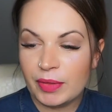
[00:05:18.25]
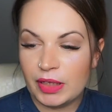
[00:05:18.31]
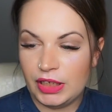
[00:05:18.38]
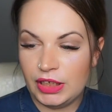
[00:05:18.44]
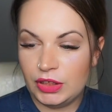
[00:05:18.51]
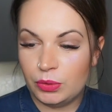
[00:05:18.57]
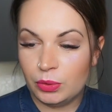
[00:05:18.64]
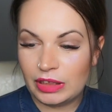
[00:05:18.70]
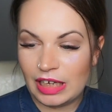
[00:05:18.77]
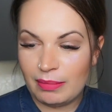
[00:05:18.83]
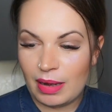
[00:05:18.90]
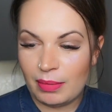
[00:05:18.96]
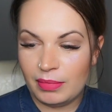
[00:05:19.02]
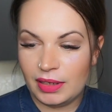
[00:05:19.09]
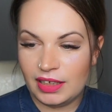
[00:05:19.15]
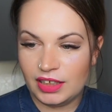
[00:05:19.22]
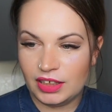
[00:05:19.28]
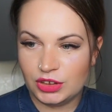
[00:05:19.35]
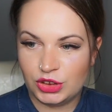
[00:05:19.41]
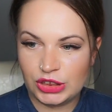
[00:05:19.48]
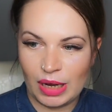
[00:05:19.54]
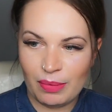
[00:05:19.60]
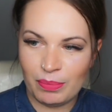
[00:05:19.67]
I tutaj mamy
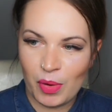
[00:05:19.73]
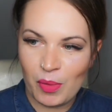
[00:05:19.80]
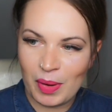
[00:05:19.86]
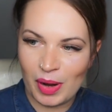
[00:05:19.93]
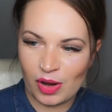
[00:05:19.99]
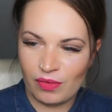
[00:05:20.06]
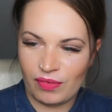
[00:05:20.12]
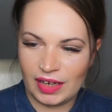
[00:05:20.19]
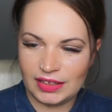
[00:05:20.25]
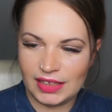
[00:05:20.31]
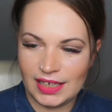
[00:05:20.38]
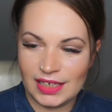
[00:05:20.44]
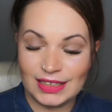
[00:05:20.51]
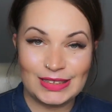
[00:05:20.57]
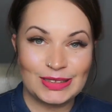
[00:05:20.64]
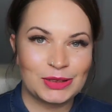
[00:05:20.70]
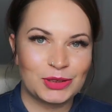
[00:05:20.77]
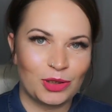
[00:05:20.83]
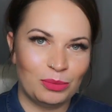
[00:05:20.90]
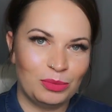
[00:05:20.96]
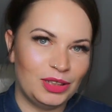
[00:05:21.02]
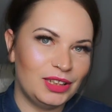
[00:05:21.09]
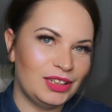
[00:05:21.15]
jumbo opakowanie
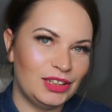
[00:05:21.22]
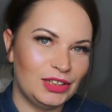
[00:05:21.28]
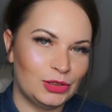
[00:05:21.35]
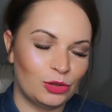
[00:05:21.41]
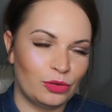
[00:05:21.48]
100 ml